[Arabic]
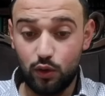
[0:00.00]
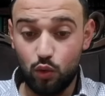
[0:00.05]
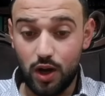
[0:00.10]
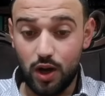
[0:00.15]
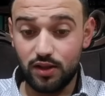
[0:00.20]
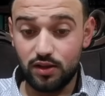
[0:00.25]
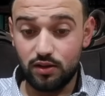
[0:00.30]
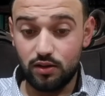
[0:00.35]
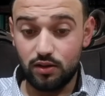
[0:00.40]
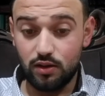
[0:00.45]

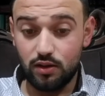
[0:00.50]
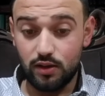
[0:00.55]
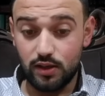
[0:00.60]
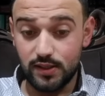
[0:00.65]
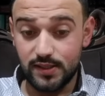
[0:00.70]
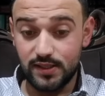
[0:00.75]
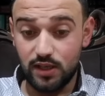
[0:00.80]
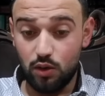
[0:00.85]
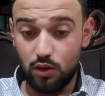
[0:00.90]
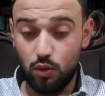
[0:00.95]
وقت
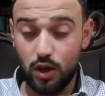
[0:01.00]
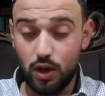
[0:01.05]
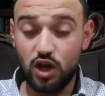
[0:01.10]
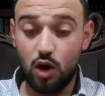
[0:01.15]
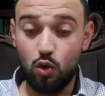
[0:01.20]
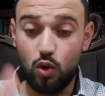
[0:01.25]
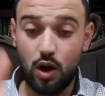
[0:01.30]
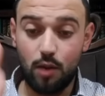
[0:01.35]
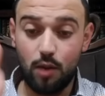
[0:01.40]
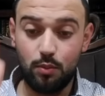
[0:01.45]
الزواج
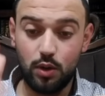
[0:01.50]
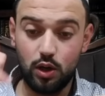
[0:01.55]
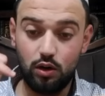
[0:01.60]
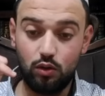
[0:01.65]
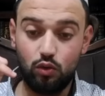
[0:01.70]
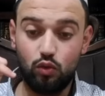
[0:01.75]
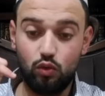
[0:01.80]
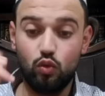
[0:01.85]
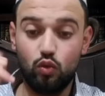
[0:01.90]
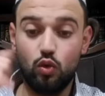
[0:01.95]
أو قبل
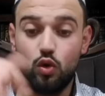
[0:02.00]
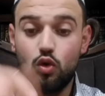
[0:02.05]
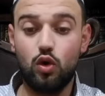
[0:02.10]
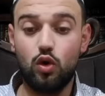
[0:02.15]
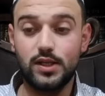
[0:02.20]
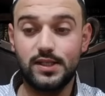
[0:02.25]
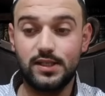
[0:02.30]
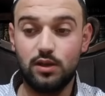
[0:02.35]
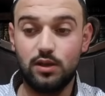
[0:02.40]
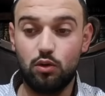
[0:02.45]

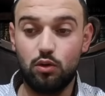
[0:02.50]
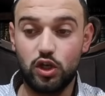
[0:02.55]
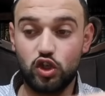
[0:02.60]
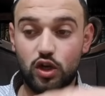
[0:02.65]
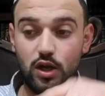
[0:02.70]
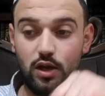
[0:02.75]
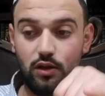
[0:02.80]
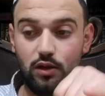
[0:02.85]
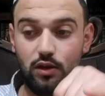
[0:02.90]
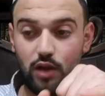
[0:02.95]
وقوع الزواج
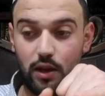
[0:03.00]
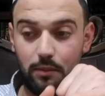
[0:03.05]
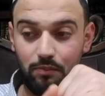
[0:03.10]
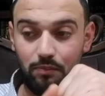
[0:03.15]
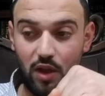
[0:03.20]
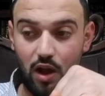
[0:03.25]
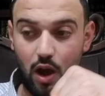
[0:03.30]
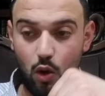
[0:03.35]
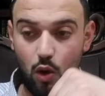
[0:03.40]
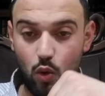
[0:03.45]
طيب
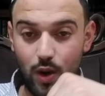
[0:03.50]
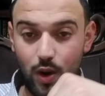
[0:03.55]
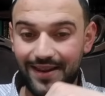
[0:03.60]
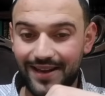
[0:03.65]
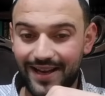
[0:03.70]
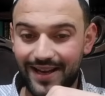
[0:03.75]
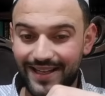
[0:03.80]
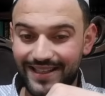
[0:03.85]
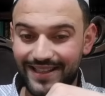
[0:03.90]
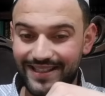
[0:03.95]

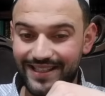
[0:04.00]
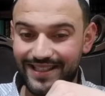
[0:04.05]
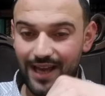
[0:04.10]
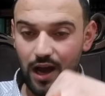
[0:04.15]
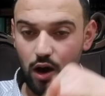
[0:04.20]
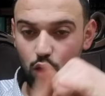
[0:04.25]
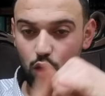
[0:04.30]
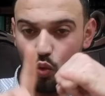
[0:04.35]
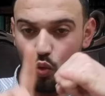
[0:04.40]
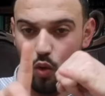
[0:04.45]
أولا
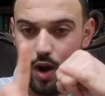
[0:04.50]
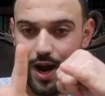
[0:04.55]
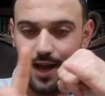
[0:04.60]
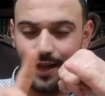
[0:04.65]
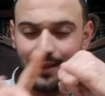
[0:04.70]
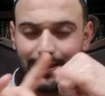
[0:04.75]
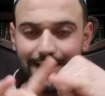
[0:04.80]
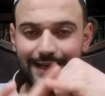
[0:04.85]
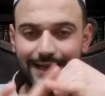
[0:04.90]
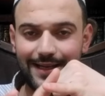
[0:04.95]
اختيار
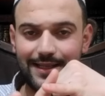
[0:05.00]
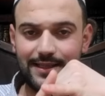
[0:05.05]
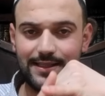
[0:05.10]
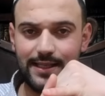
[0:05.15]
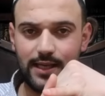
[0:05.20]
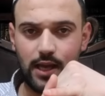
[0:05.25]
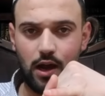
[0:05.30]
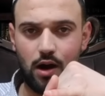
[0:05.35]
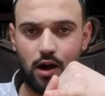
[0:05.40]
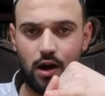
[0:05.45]
واحد
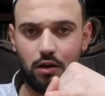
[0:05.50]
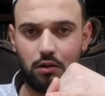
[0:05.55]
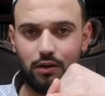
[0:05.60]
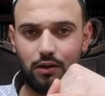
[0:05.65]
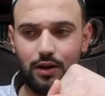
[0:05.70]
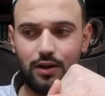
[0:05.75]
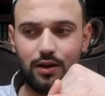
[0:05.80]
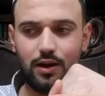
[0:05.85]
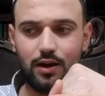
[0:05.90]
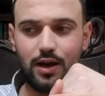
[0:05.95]
اختيار
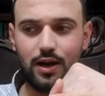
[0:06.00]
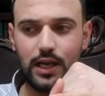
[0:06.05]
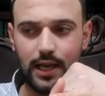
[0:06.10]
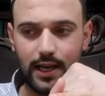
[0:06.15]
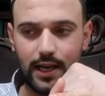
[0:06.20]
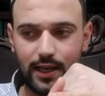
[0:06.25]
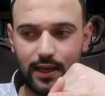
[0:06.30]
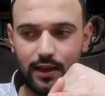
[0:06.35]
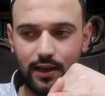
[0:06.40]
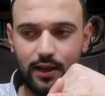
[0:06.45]
قال
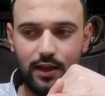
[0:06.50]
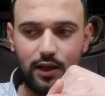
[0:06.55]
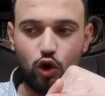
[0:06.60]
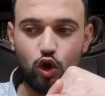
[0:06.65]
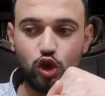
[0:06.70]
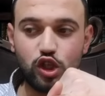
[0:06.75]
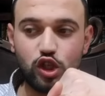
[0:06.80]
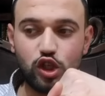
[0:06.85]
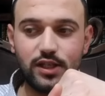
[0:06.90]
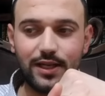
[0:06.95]
لك
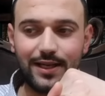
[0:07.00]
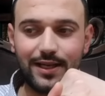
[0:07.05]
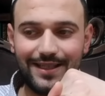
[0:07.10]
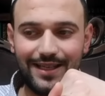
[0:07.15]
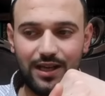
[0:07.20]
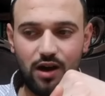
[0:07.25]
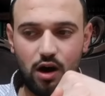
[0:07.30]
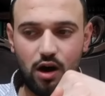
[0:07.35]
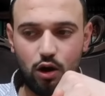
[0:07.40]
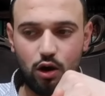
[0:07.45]
حسن
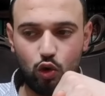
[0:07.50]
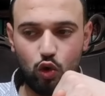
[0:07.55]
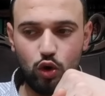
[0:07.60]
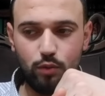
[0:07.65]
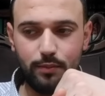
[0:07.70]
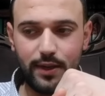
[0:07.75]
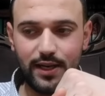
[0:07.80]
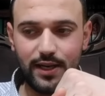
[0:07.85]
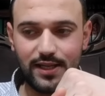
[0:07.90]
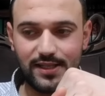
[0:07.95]
اختيار كل
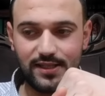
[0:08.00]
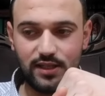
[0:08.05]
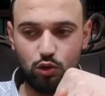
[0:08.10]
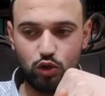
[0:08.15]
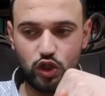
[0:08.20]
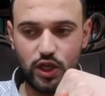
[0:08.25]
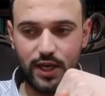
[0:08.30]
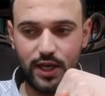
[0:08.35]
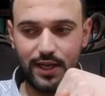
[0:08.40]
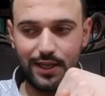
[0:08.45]
من
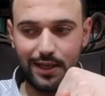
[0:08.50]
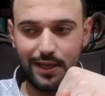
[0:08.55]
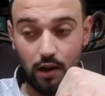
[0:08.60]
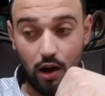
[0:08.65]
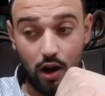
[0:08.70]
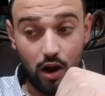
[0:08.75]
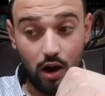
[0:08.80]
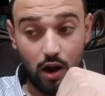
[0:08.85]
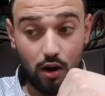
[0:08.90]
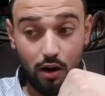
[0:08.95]
الزوجين
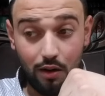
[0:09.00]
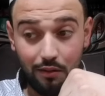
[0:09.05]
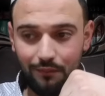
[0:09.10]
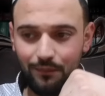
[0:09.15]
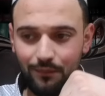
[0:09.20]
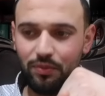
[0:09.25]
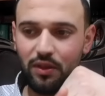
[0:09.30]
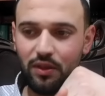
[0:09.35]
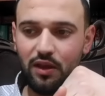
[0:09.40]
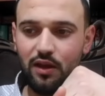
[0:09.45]
للآخر
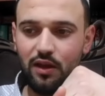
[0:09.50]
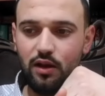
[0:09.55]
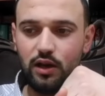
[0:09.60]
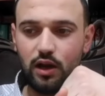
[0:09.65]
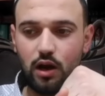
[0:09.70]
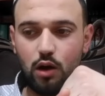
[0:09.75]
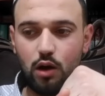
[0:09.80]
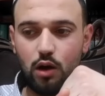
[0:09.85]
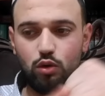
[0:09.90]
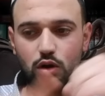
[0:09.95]

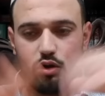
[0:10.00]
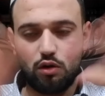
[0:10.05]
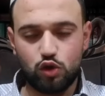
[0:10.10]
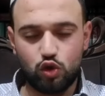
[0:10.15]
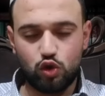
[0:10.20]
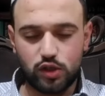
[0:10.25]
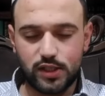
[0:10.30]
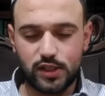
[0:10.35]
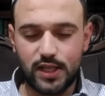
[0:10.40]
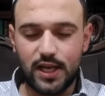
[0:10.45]
لقول
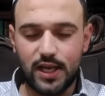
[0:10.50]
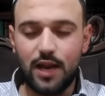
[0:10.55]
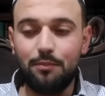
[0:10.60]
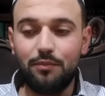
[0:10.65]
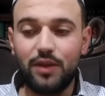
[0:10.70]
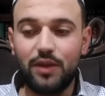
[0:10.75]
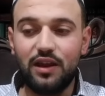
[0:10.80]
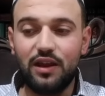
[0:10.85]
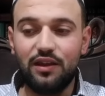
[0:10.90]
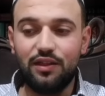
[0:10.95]
الرسول صلى الله عليه
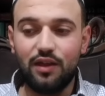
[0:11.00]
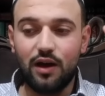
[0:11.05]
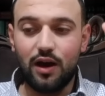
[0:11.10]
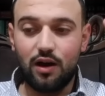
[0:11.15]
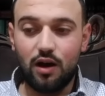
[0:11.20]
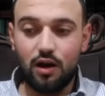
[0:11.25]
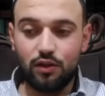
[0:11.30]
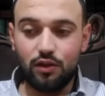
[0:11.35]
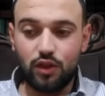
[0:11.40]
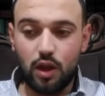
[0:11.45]
وسلم إذا
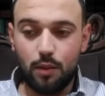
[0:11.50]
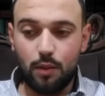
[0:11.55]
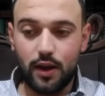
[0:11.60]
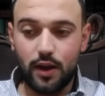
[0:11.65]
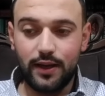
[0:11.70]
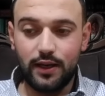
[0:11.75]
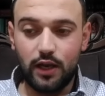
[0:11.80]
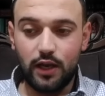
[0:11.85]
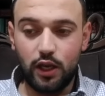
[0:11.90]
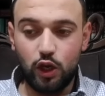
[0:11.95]
خطب
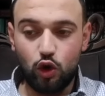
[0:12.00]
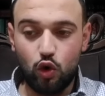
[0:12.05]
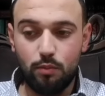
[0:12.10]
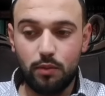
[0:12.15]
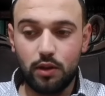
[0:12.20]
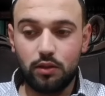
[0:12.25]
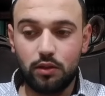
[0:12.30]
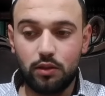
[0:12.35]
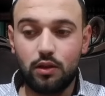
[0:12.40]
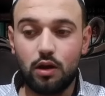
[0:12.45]
إليكم
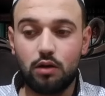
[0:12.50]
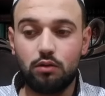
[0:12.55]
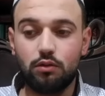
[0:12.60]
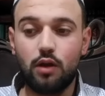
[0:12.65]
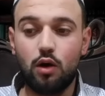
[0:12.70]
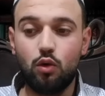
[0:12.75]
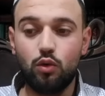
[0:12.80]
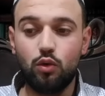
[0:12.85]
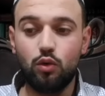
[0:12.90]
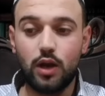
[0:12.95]
من
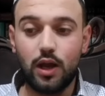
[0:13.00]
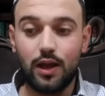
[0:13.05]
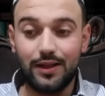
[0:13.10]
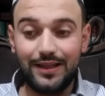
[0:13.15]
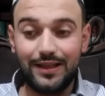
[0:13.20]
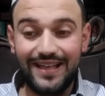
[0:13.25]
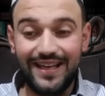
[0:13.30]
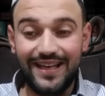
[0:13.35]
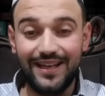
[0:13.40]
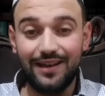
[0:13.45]
ترضون
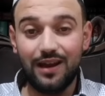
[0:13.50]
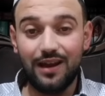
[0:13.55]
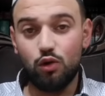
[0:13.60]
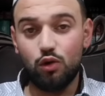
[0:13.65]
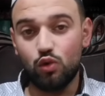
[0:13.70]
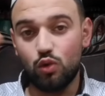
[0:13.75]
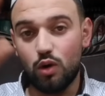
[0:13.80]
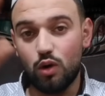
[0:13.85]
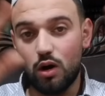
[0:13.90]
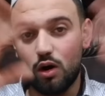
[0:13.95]
دينه
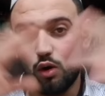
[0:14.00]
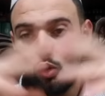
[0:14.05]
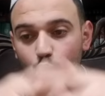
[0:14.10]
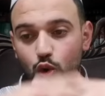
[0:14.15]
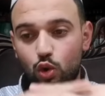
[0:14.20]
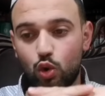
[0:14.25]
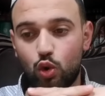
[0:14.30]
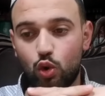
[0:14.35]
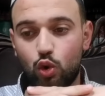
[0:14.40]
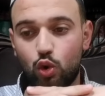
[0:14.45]

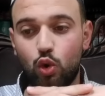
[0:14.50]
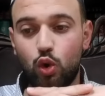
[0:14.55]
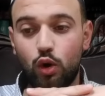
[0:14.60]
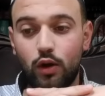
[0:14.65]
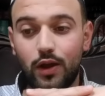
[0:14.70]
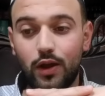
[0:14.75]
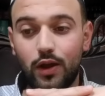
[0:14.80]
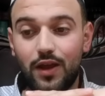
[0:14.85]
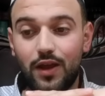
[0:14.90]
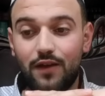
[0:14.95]
وخلقه
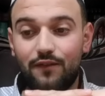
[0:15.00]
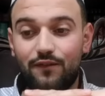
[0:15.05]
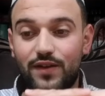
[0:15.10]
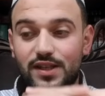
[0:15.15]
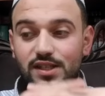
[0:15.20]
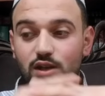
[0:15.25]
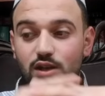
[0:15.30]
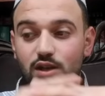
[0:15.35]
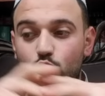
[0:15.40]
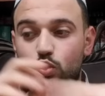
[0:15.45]

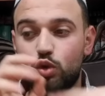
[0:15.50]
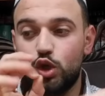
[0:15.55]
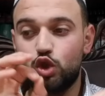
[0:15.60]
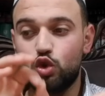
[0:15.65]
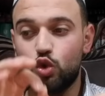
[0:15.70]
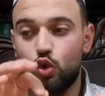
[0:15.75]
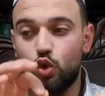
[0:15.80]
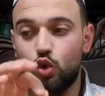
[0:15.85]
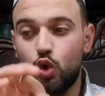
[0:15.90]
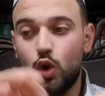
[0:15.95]

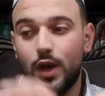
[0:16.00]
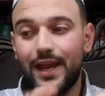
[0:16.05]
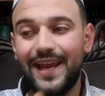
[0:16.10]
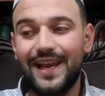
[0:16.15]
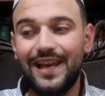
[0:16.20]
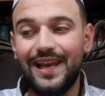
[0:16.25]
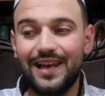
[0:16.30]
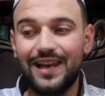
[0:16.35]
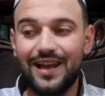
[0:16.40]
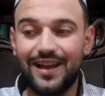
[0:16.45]
فزوجوه
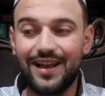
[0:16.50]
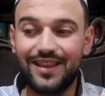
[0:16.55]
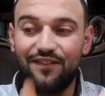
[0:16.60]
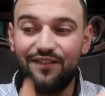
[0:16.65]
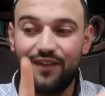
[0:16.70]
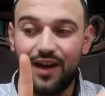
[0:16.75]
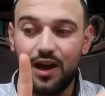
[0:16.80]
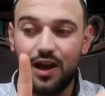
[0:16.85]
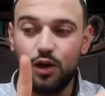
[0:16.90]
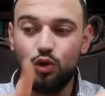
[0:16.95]
إلا
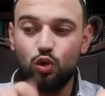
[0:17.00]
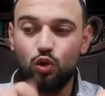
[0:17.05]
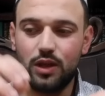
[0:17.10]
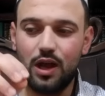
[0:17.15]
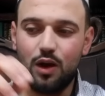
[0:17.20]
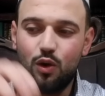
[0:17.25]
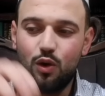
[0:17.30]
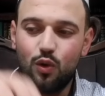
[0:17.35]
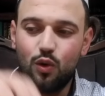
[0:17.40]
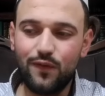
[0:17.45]
تفعلوا
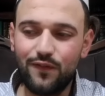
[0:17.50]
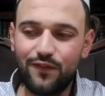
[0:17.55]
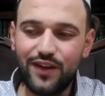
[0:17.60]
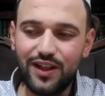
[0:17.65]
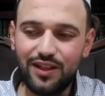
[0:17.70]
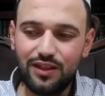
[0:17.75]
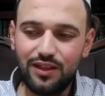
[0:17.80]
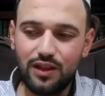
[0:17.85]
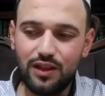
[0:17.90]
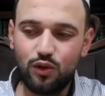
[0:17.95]
تكن
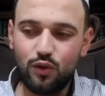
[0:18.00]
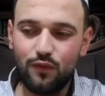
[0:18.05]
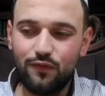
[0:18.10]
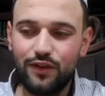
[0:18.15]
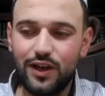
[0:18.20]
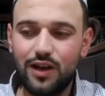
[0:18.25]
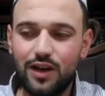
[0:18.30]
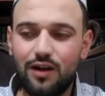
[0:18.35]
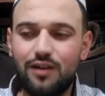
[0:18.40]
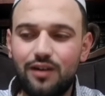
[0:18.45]
فتنة
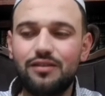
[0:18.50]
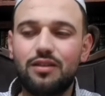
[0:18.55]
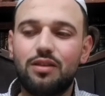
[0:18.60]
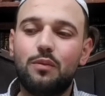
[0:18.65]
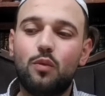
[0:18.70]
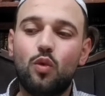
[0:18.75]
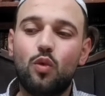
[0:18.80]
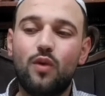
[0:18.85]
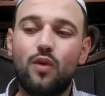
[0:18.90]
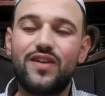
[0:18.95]
في الأرض
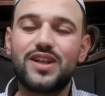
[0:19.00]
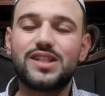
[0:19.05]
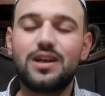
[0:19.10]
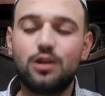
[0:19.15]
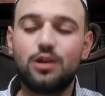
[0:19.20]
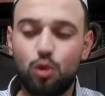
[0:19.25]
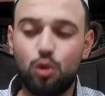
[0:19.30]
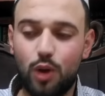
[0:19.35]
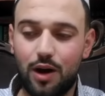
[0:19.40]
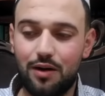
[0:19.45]

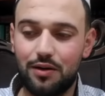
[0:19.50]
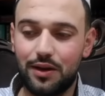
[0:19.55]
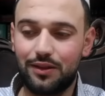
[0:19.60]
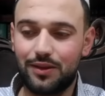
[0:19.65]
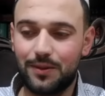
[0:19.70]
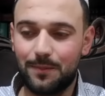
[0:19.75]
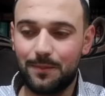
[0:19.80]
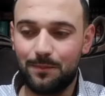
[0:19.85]
وفساد عريض